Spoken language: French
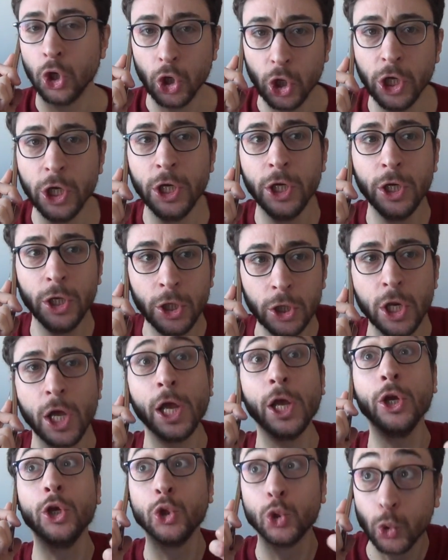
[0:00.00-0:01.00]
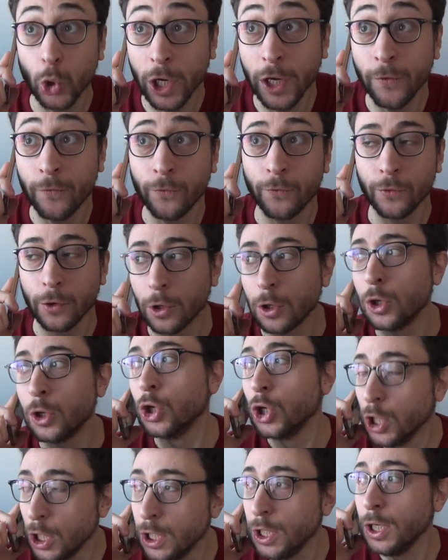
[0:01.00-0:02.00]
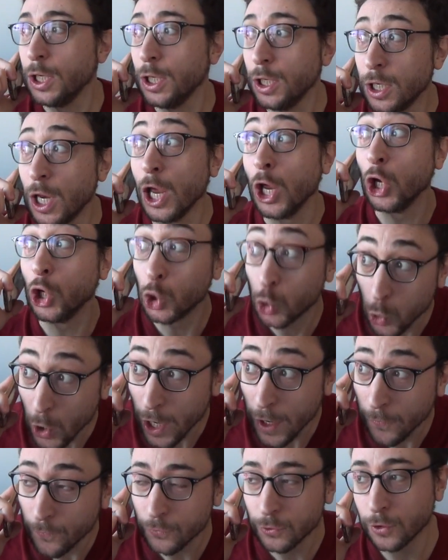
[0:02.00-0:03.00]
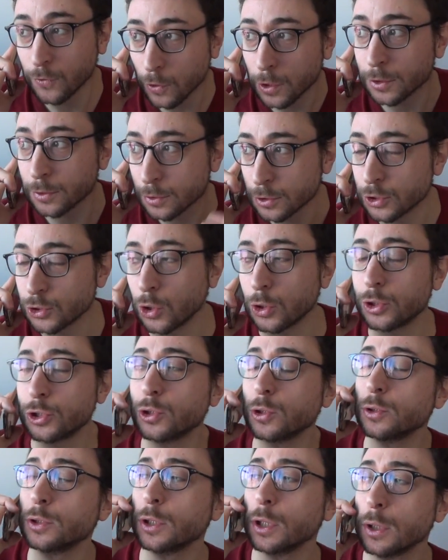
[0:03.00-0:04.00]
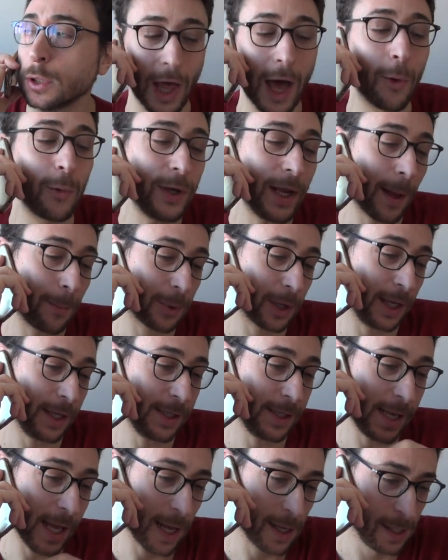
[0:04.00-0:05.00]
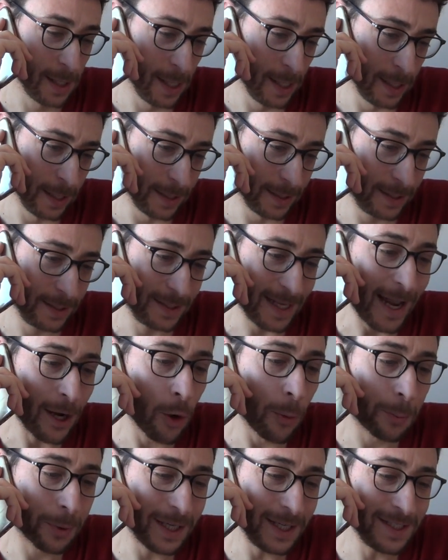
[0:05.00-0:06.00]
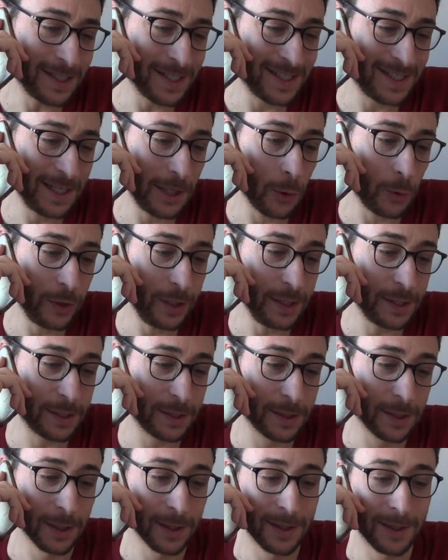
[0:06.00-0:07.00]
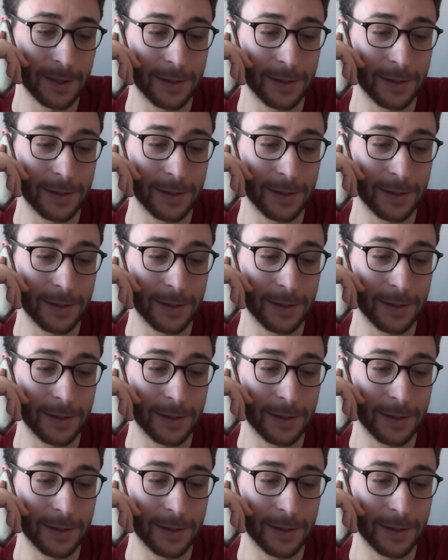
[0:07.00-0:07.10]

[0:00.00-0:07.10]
Il est juif il est juif, tu vois, ce genre de choses. Ah oui, après il y a saloperie de zioniste.